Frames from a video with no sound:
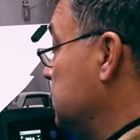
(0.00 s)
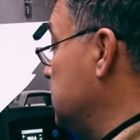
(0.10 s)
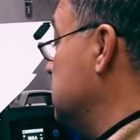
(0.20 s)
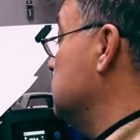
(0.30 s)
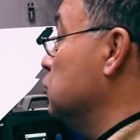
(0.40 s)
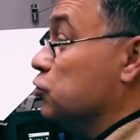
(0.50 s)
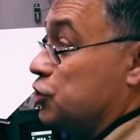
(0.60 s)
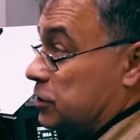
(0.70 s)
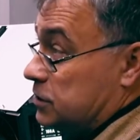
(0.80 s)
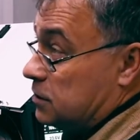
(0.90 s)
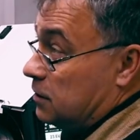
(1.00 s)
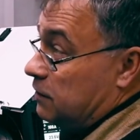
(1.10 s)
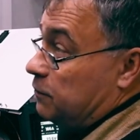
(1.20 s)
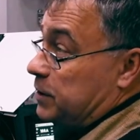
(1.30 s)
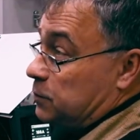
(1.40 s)
не мучаясь
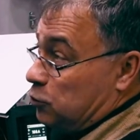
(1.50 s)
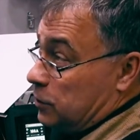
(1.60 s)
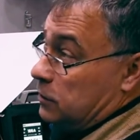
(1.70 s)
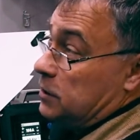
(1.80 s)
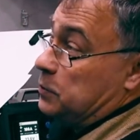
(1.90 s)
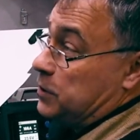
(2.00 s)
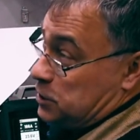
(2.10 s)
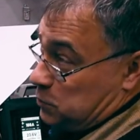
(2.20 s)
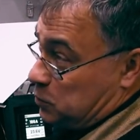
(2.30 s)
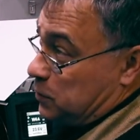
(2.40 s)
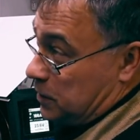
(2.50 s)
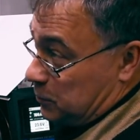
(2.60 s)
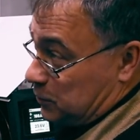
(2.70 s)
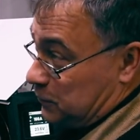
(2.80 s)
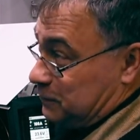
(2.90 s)
в подборе необходимых
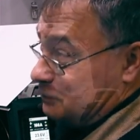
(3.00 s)
параметров.